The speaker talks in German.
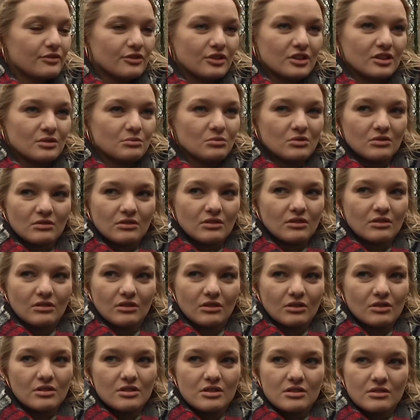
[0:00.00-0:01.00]
von dem
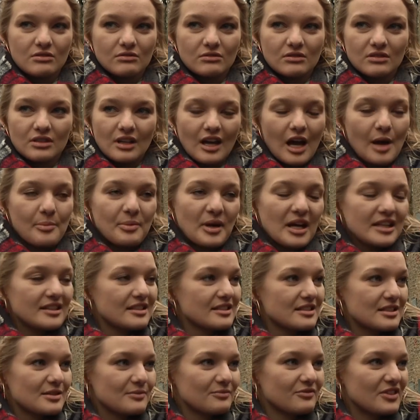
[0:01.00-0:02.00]
größten und
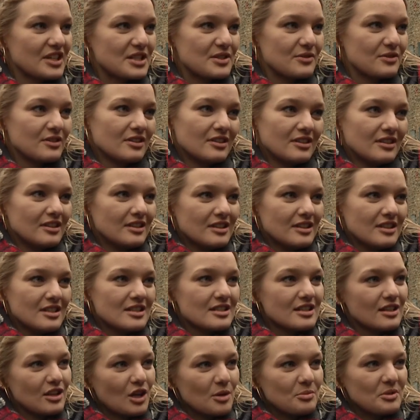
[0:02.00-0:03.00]
abartigsten, was
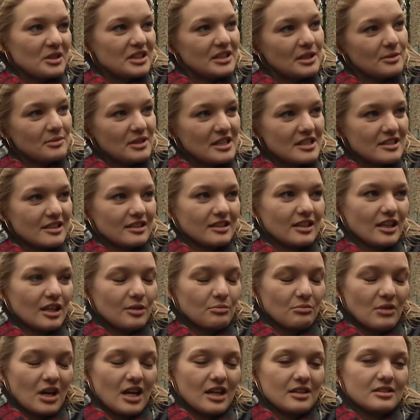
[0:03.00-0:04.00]
es, glaube ich, jemals
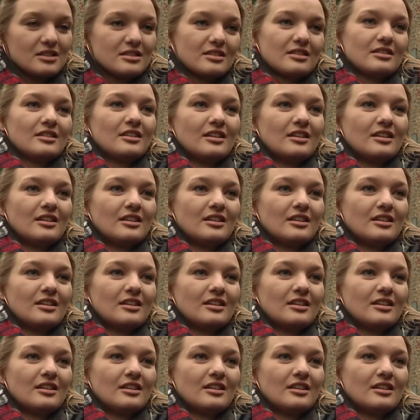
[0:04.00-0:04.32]
gegeben hat.